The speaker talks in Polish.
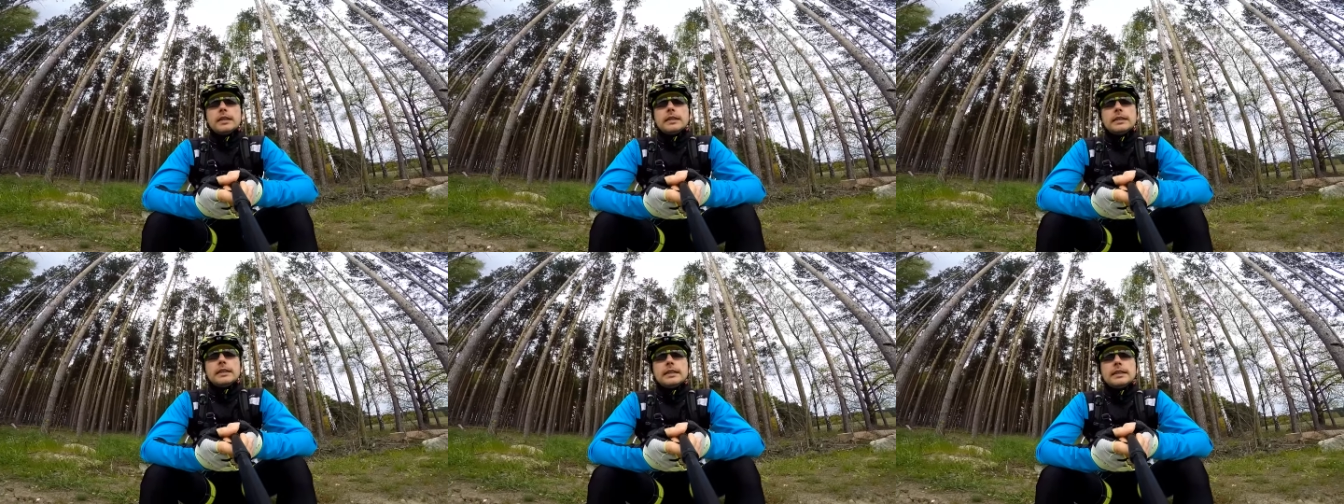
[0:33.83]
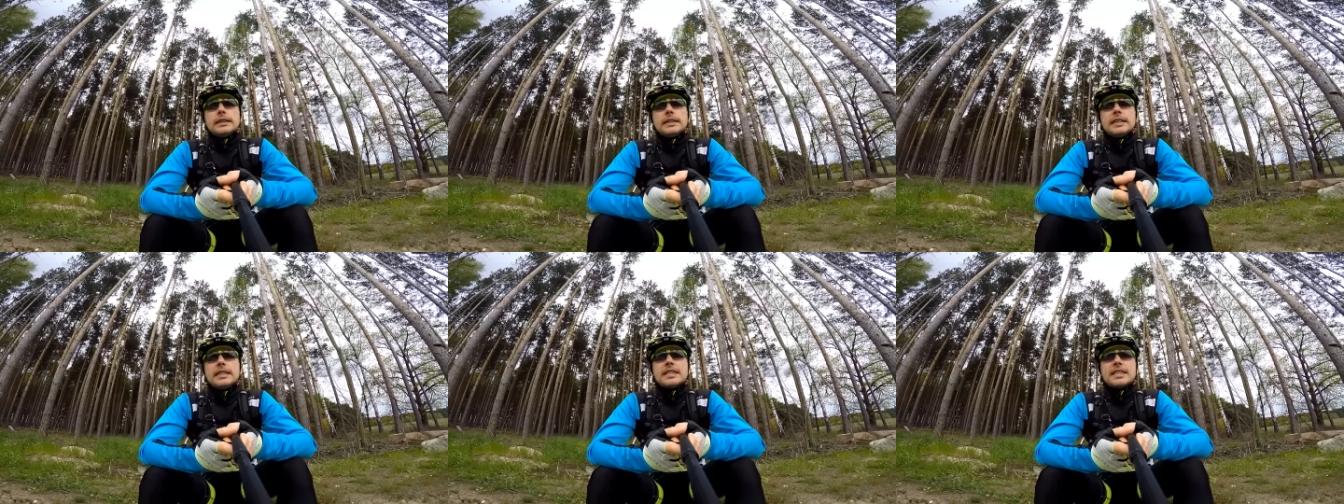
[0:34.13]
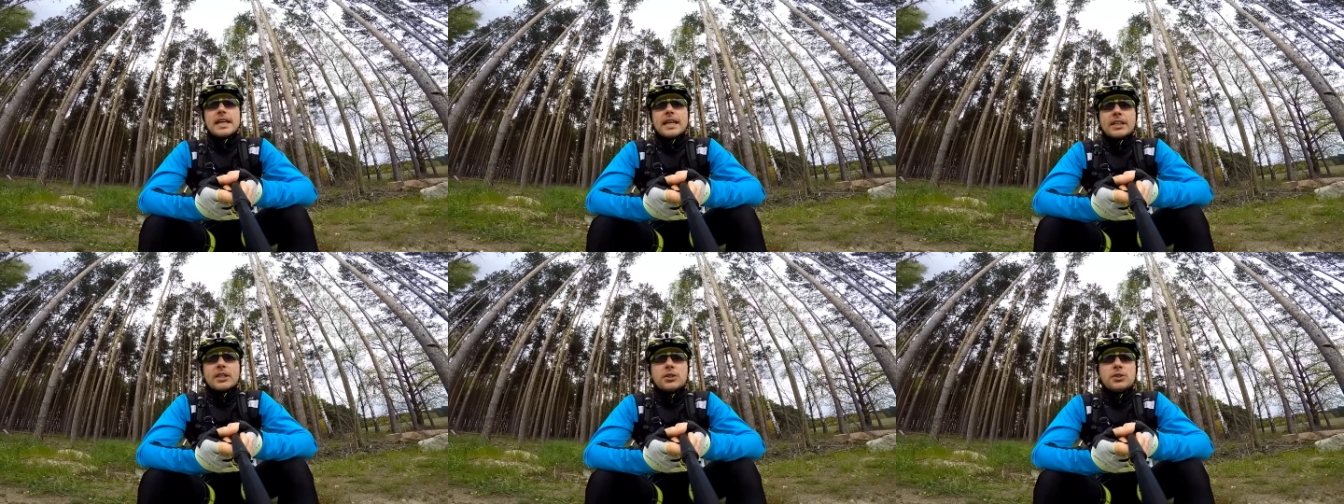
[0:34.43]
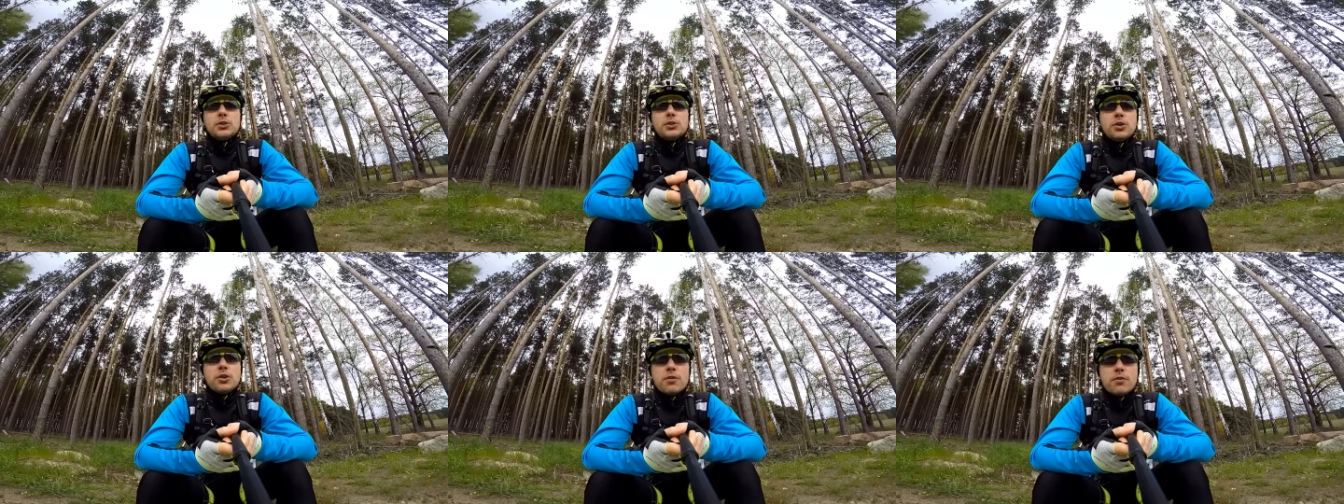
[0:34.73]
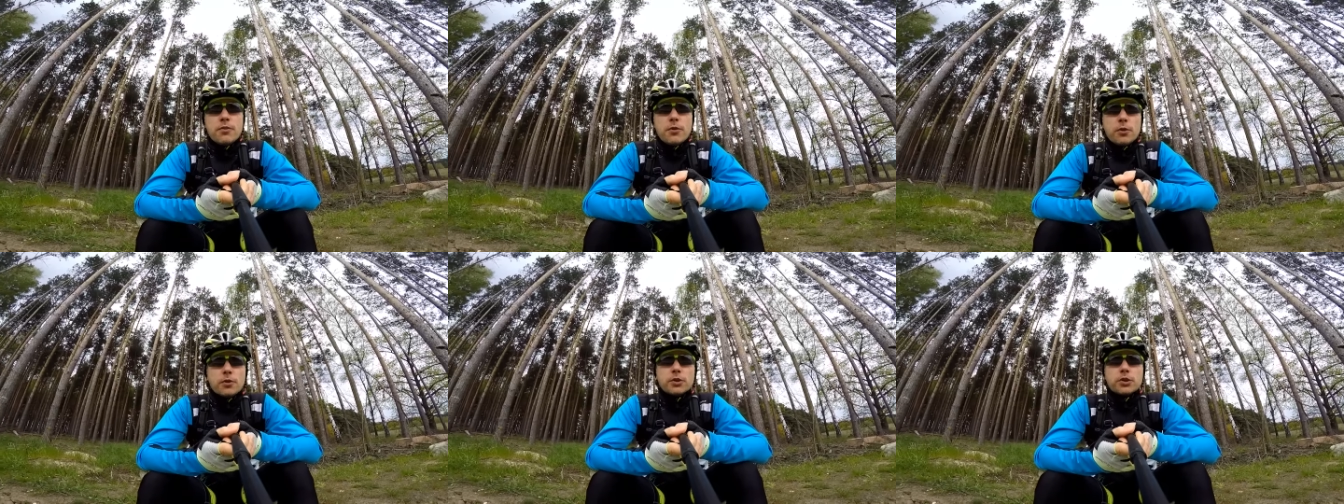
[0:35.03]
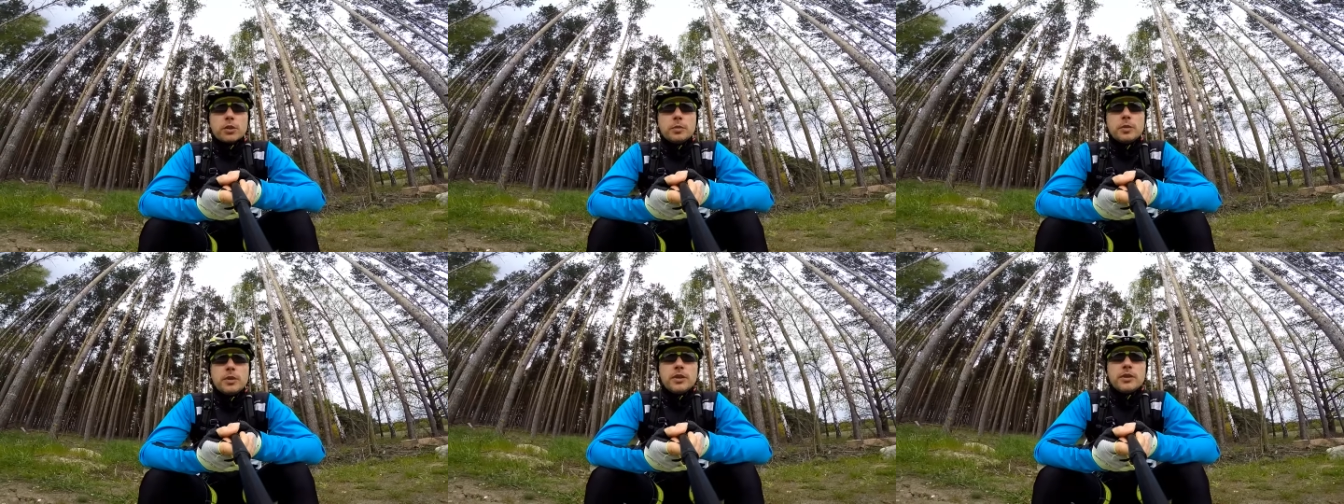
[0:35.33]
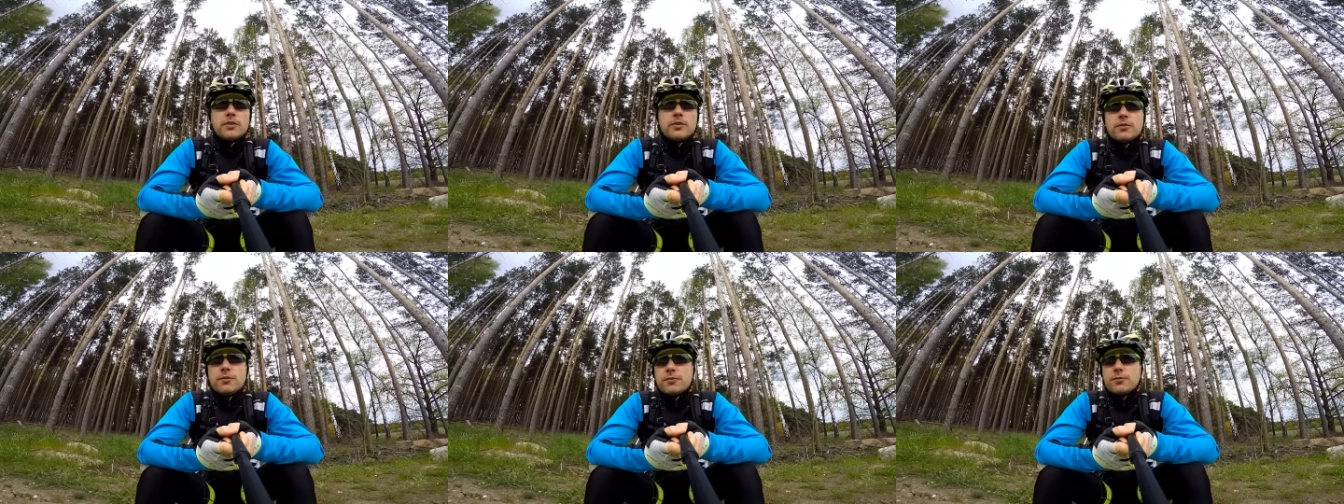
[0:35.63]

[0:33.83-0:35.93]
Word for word: Y, że jakieś nowe osoby